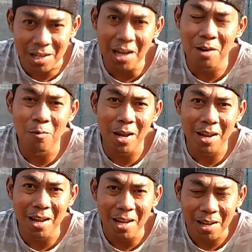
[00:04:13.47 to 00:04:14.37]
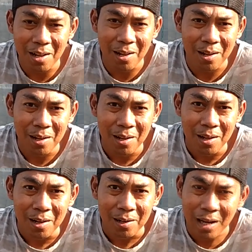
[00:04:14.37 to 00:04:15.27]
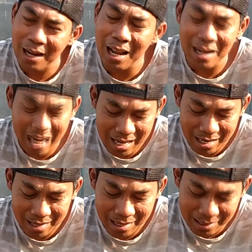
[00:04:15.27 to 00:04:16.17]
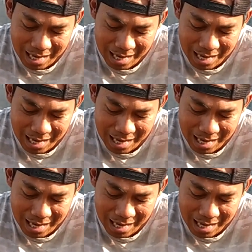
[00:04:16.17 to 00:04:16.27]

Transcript: JNW, dan lain-lain.